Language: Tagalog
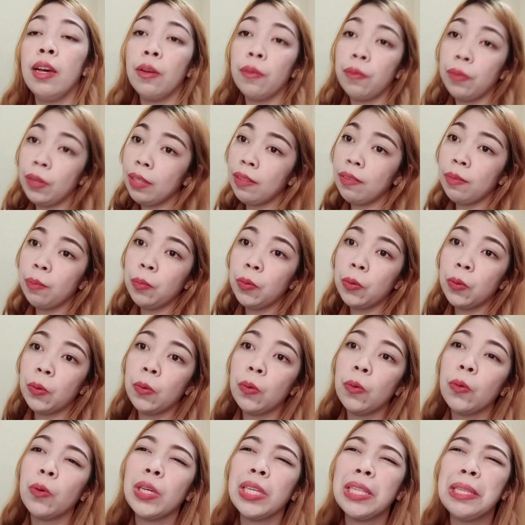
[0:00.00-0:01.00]
Facebook
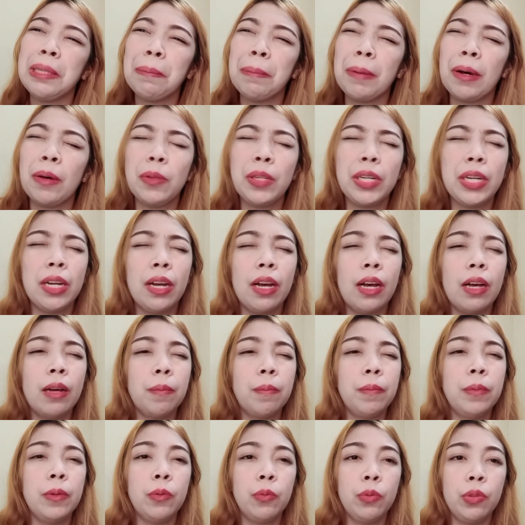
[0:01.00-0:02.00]
o hindi pa ako nag
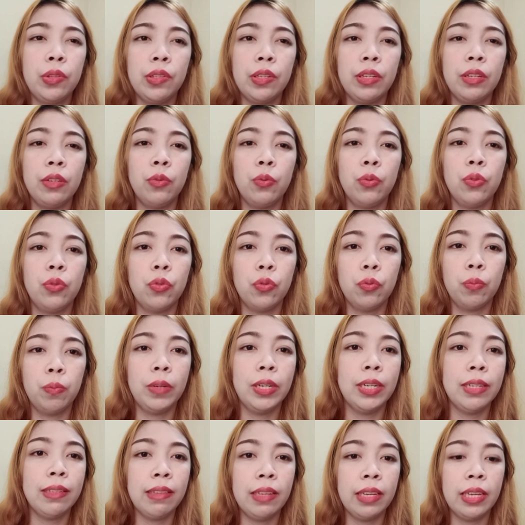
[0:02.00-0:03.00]
upload sa YouTube
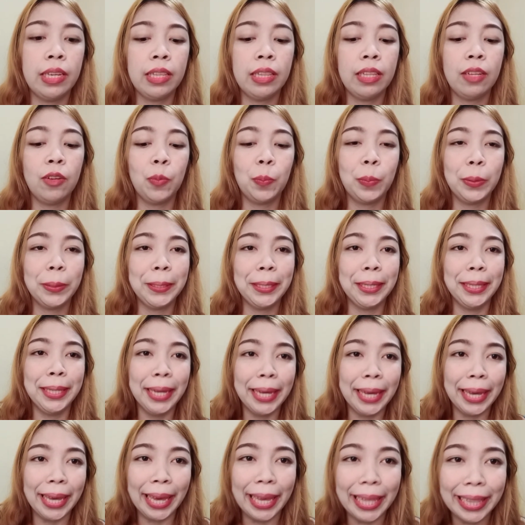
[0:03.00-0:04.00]
kasi hindi ko pa siya
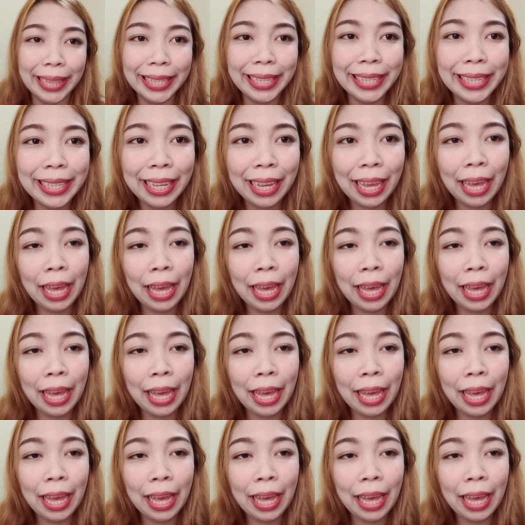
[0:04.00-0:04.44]
na-edit.